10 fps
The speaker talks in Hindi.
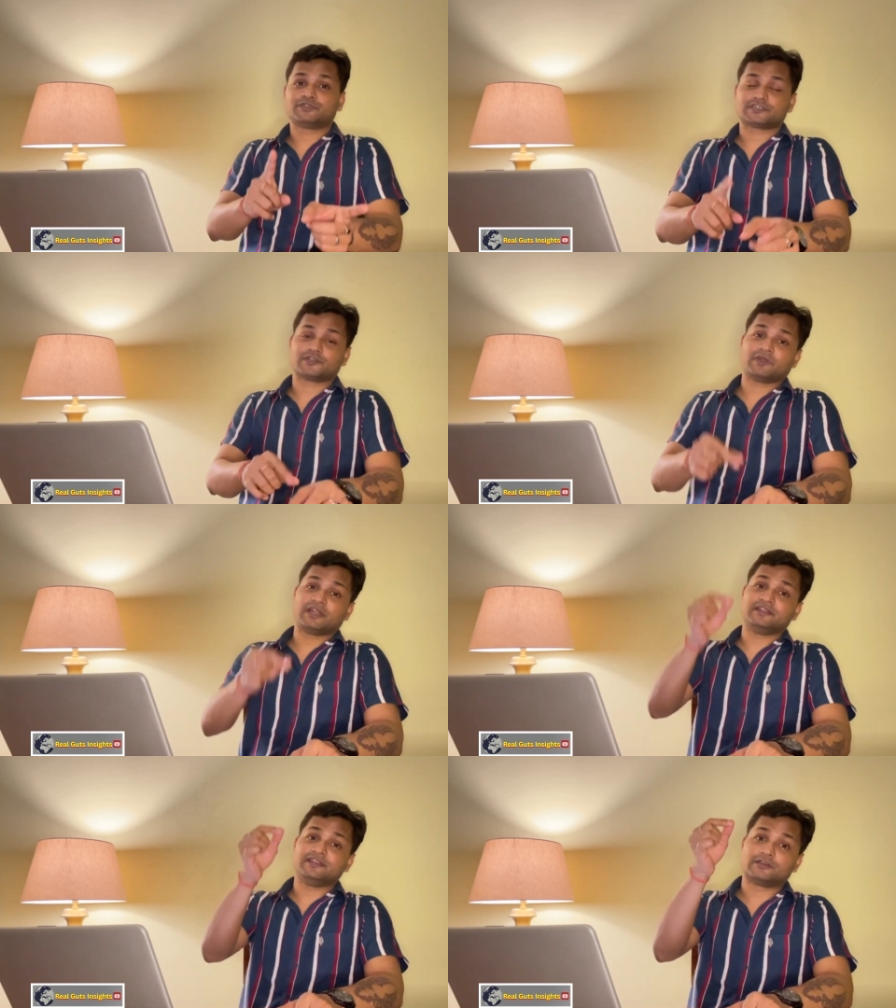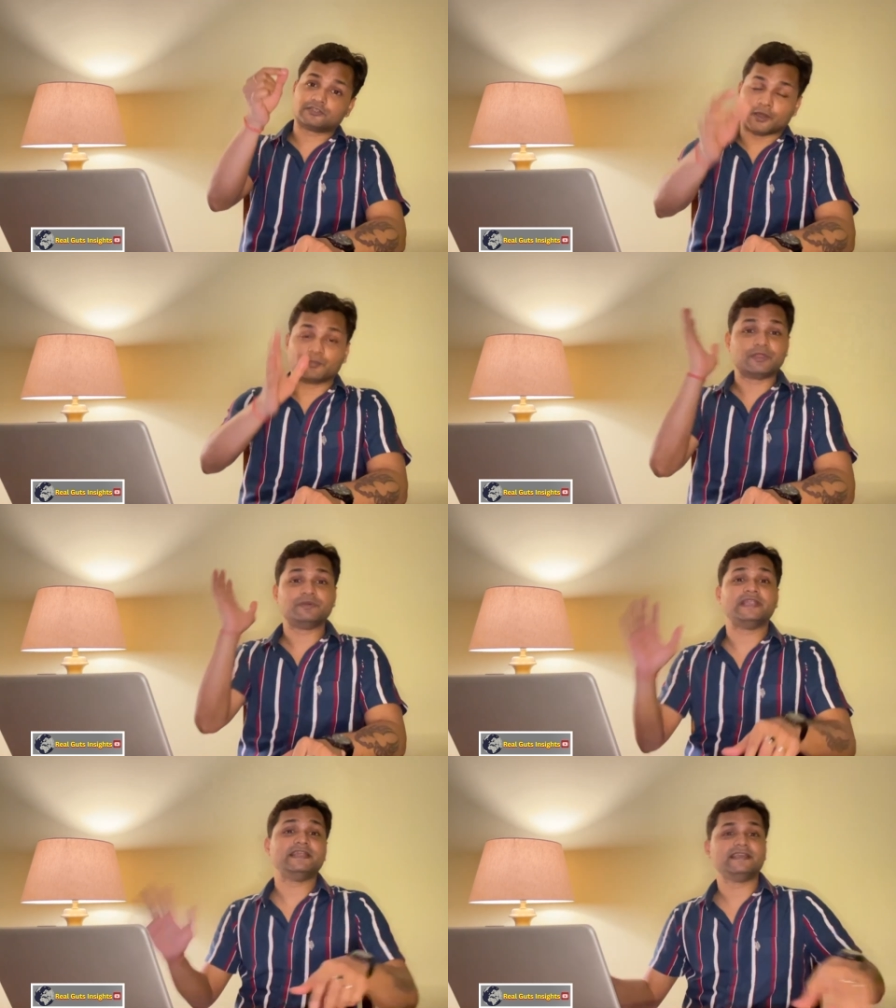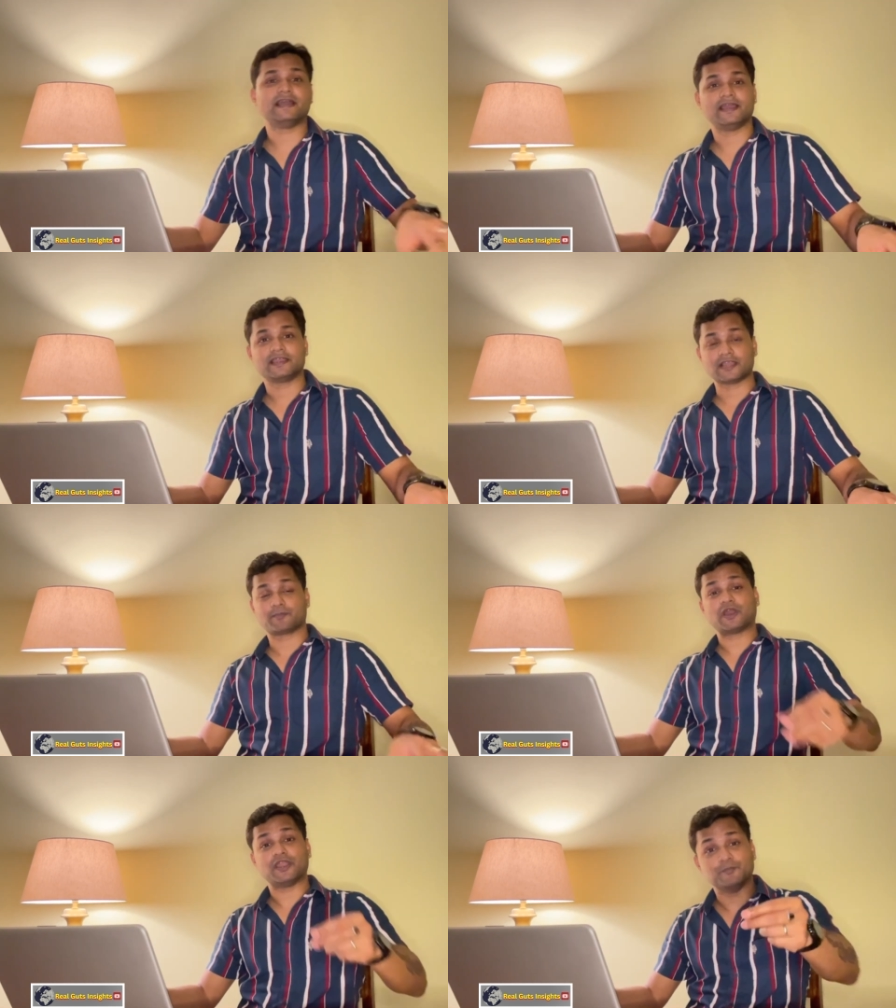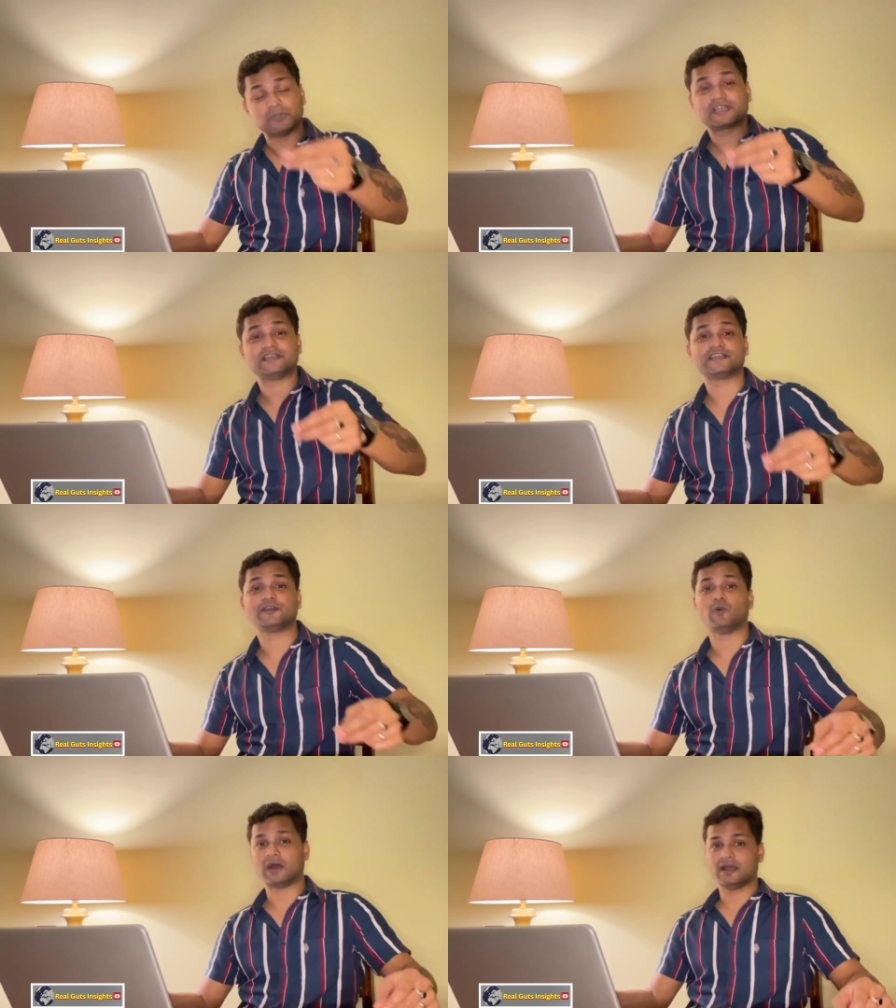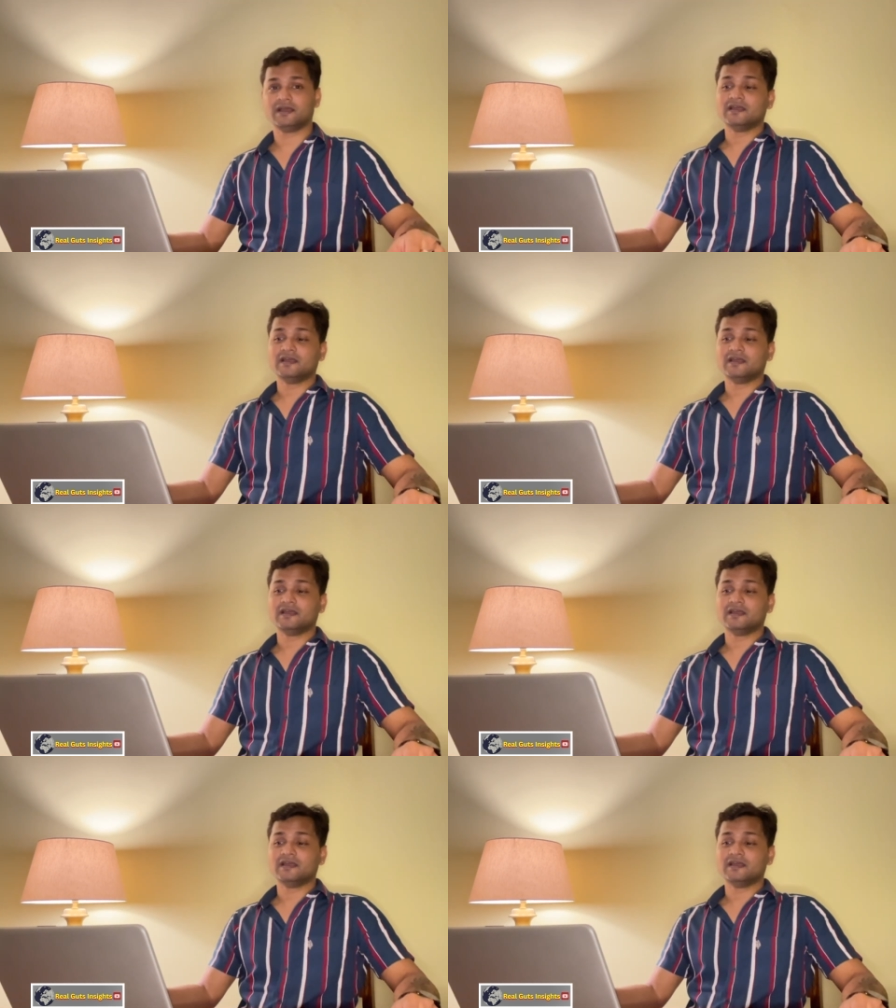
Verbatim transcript: विश्व शर्मा ने दीदी को धमकी भी दे दिया है कि आपका हिम्मत कैसे हुआ